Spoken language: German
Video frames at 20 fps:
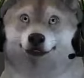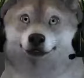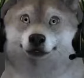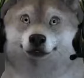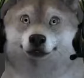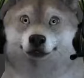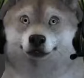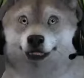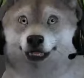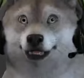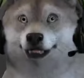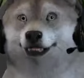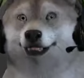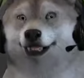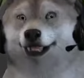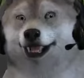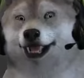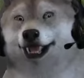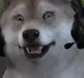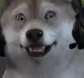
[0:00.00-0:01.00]
wir
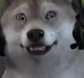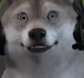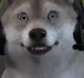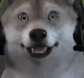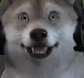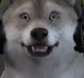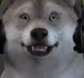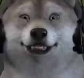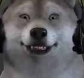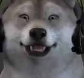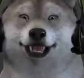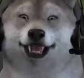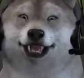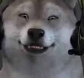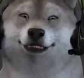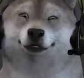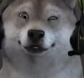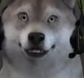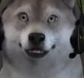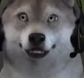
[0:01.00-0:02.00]
werden heute im LS19
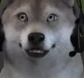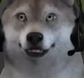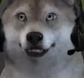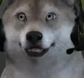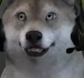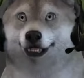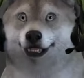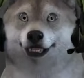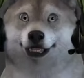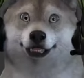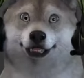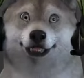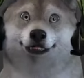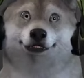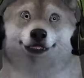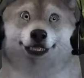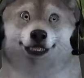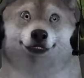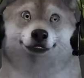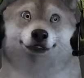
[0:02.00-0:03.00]
die
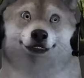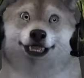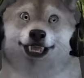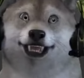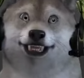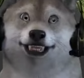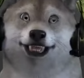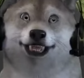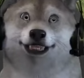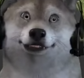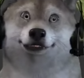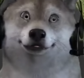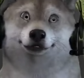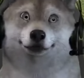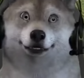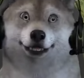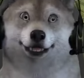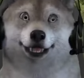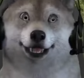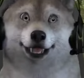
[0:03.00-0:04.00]
Ballen wieder einsammeln
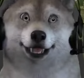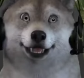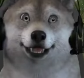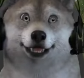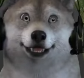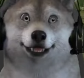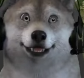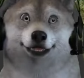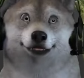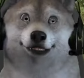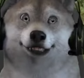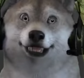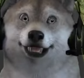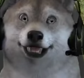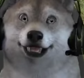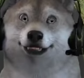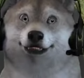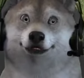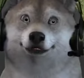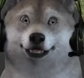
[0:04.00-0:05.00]
und ja,
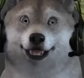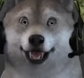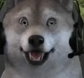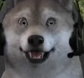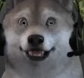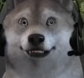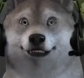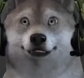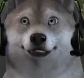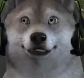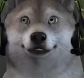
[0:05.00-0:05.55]
mal schauen, was